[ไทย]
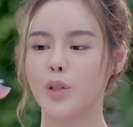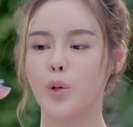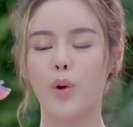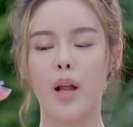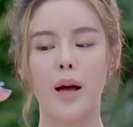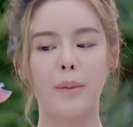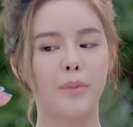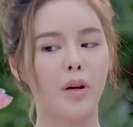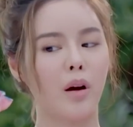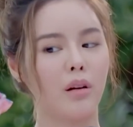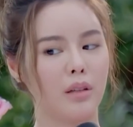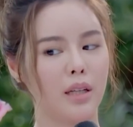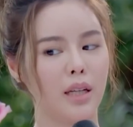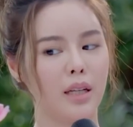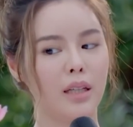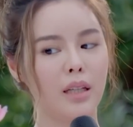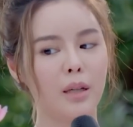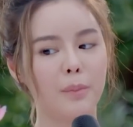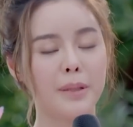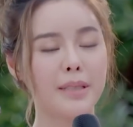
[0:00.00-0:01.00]
กุหลาบดอก
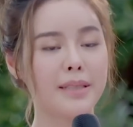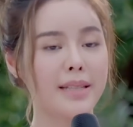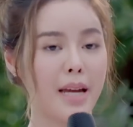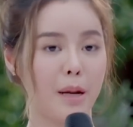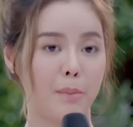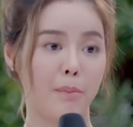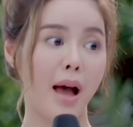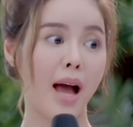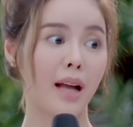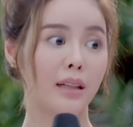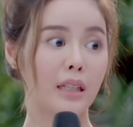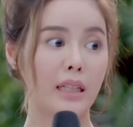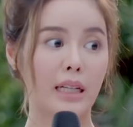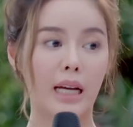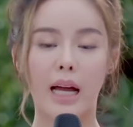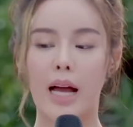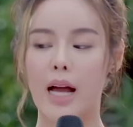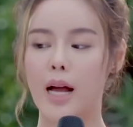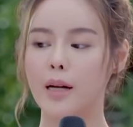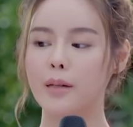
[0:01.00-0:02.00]
นี้เนี่ยพิเศษมากเลย
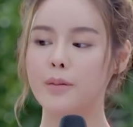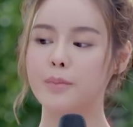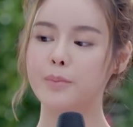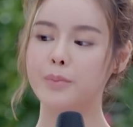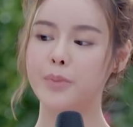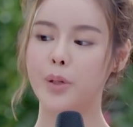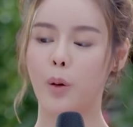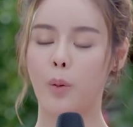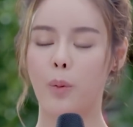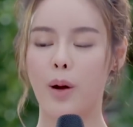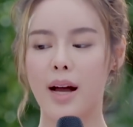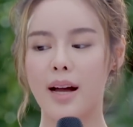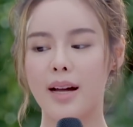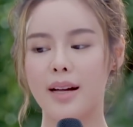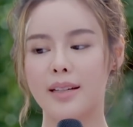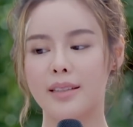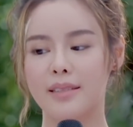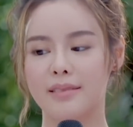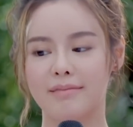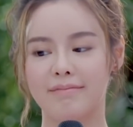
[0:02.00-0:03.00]
นะคะ เพราะว่า
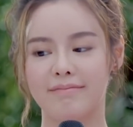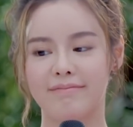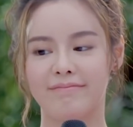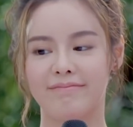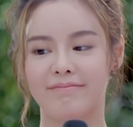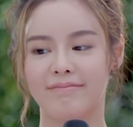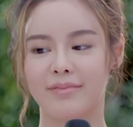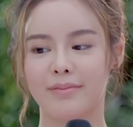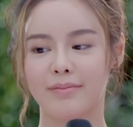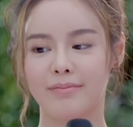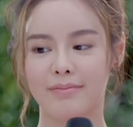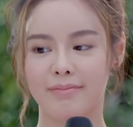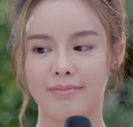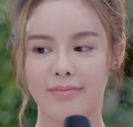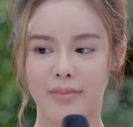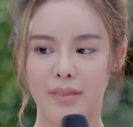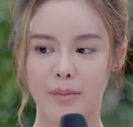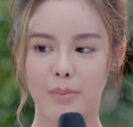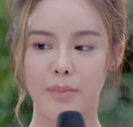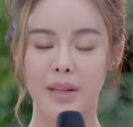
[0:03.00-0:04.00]

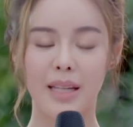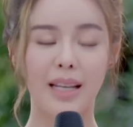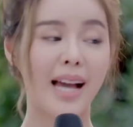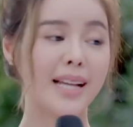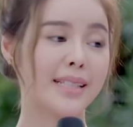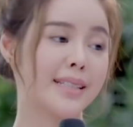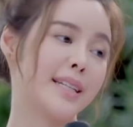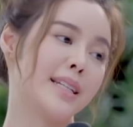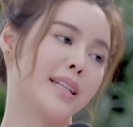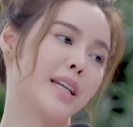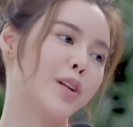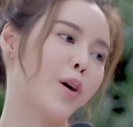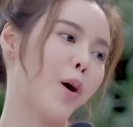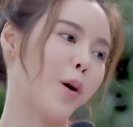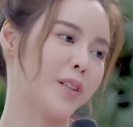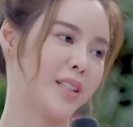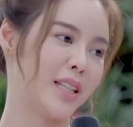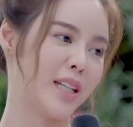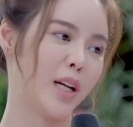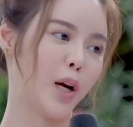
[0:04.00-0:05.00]
มีลายสีในด
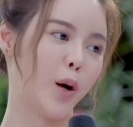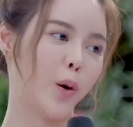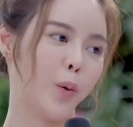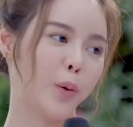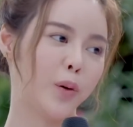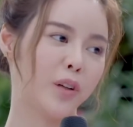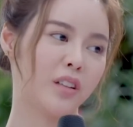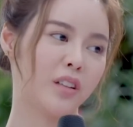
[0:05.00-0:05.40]
อกเดียว